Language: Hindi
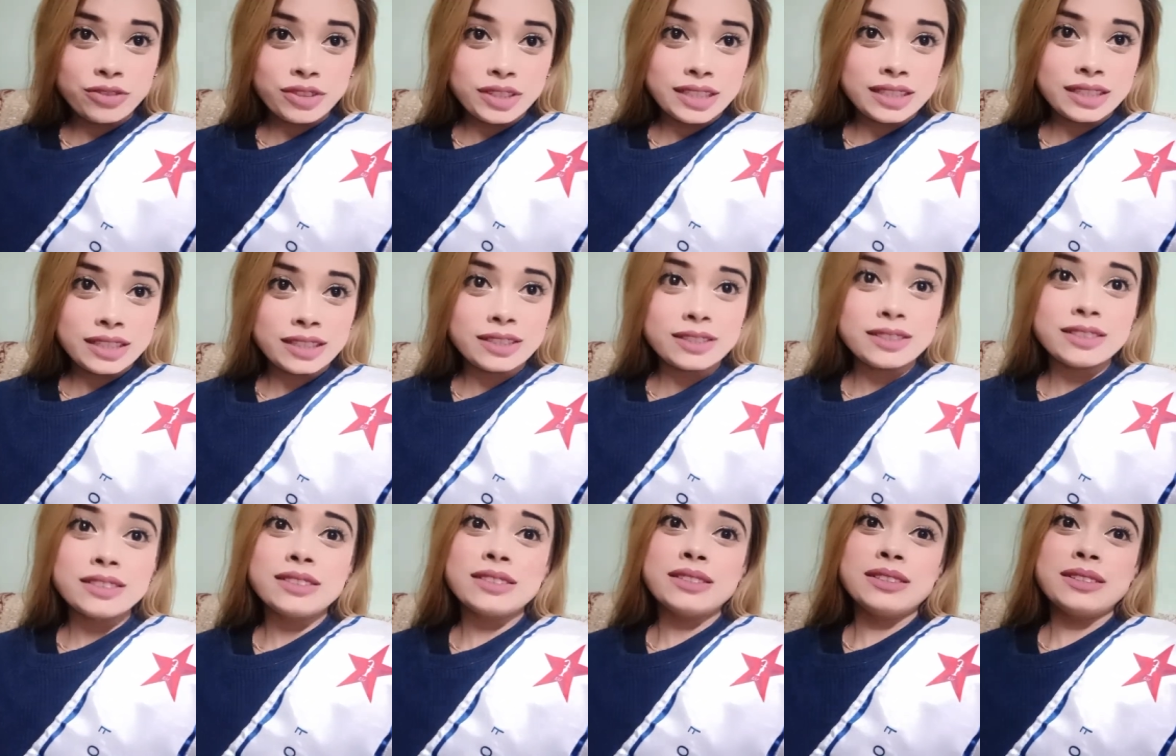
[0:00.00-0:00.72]
विनर
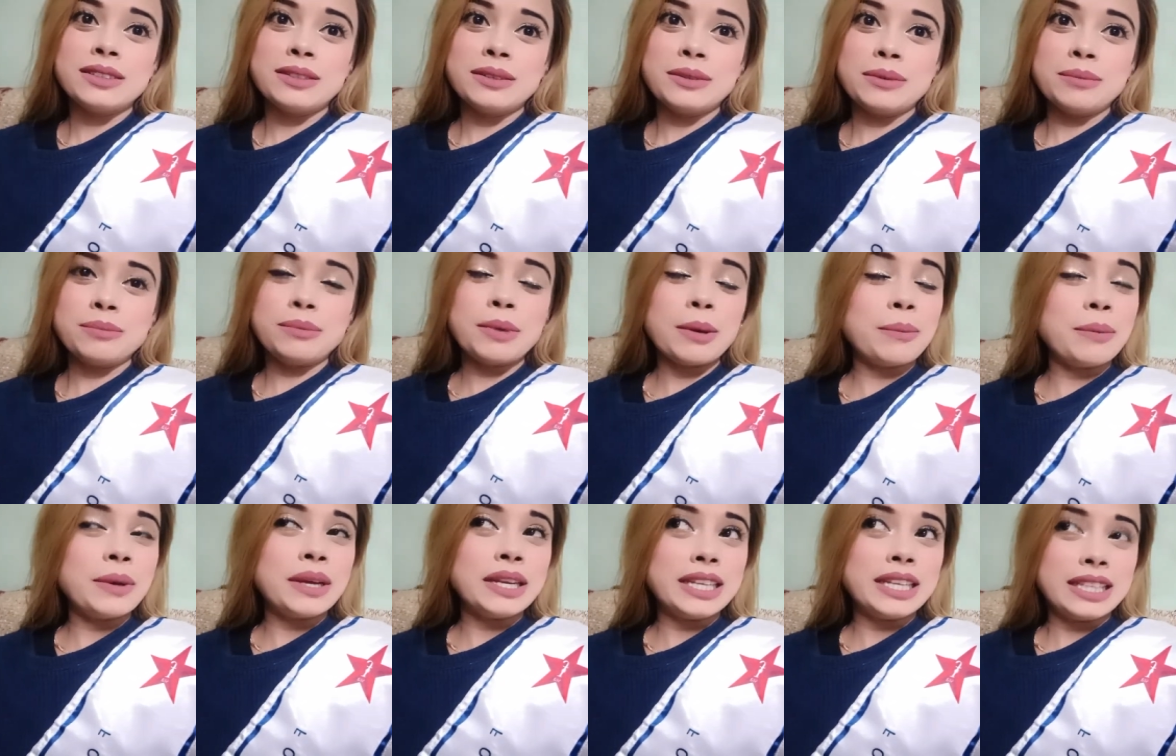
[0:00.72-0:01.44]

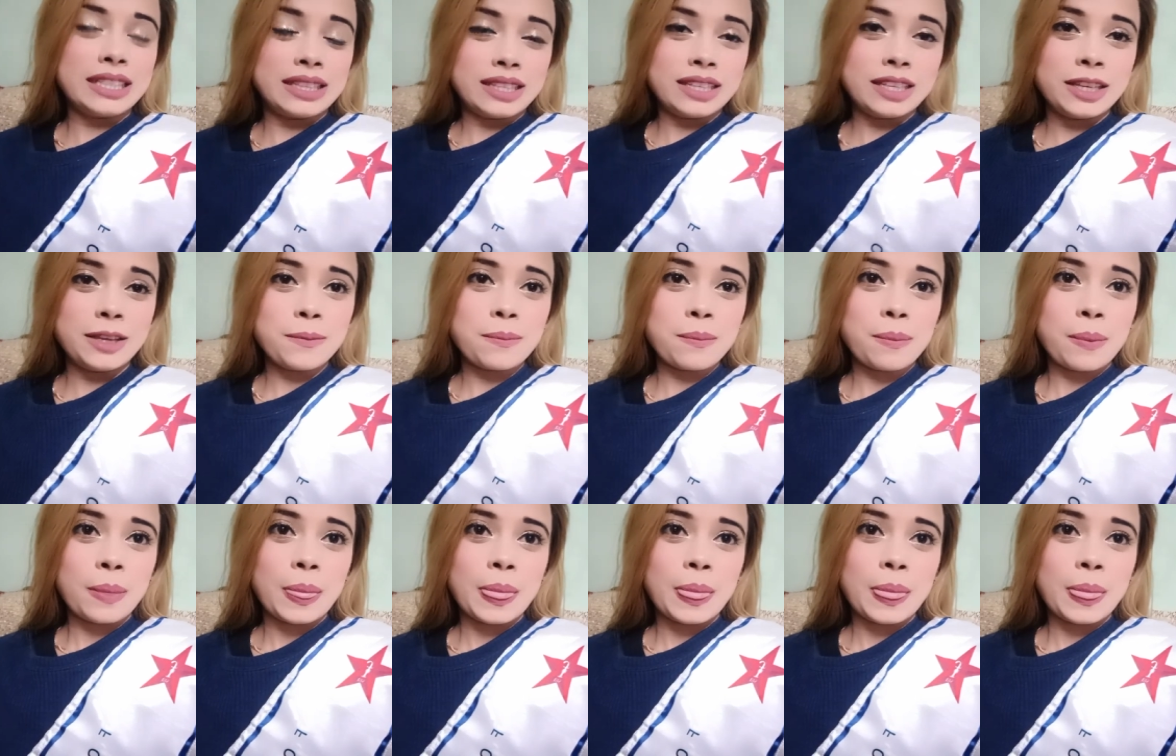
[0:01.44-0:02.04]
में बनी थी